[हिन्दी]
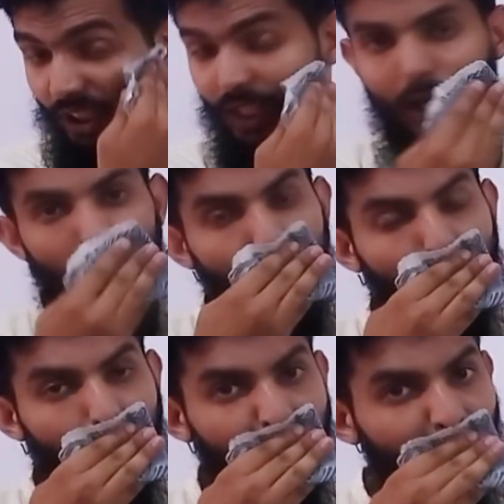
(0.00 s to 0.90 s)
पहुंच जाए
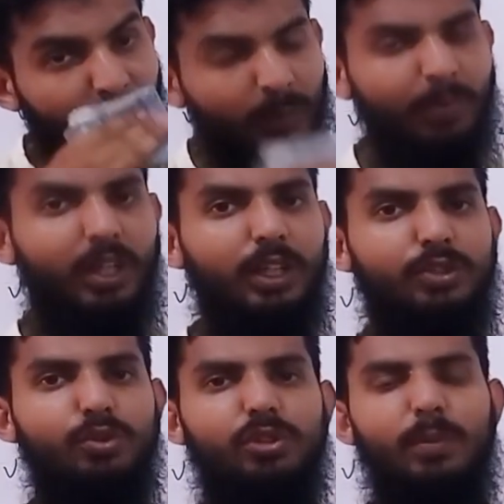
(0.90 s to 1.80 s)
और आपके
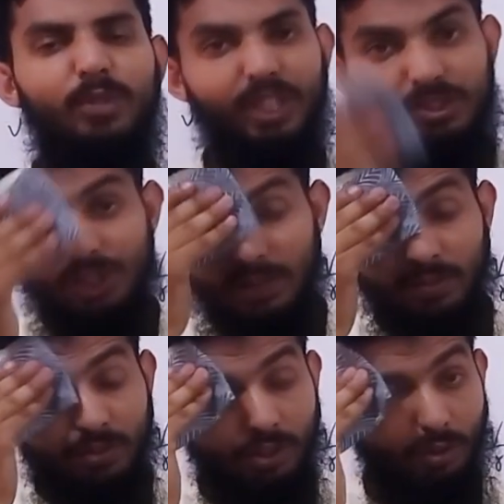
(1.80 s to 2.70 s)
पास जो उसका पोटेंशियल है
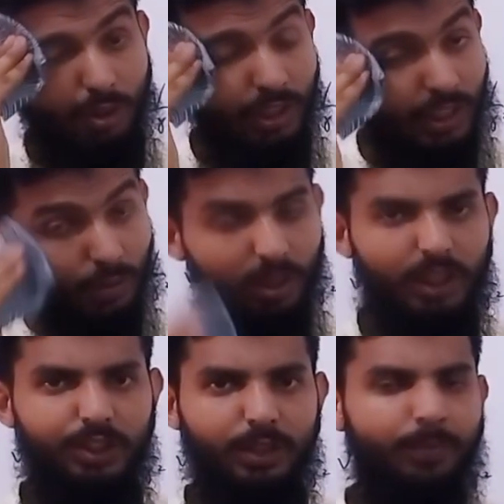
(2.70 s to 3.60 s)
वो जीरो के इक्वल
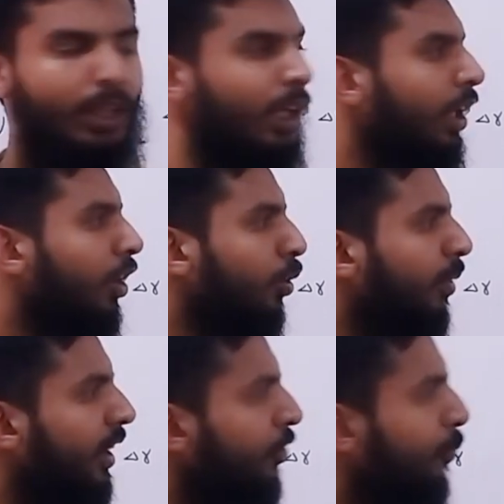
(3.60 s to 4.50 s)
आ जाए तो
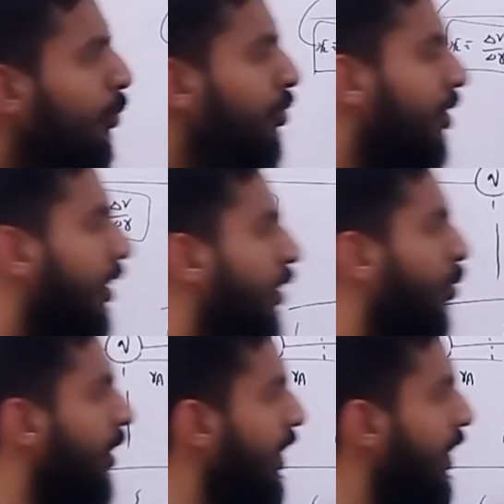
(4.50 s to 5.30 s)
मैं ये सपोज करता